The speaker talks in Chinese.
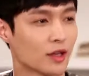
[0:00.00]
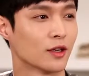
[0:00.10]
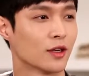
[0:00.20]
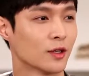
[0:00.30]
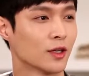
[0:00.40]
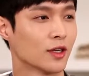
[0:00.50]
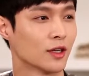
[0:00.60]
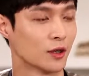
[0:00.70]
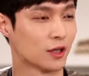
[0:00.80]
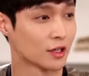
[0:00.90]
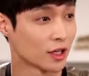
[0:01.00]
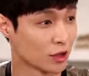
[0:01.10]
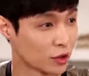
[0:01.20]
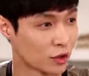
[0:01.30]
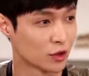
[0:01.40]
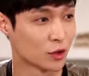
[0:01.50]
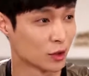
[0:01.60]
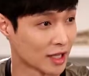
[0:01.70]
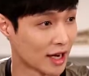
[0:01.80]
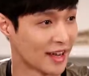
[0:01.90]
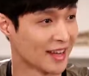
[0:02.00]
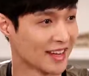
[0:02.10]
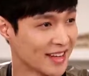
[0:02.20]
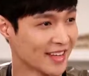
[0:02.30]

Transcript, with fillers: 平的，好，像您说的总裁，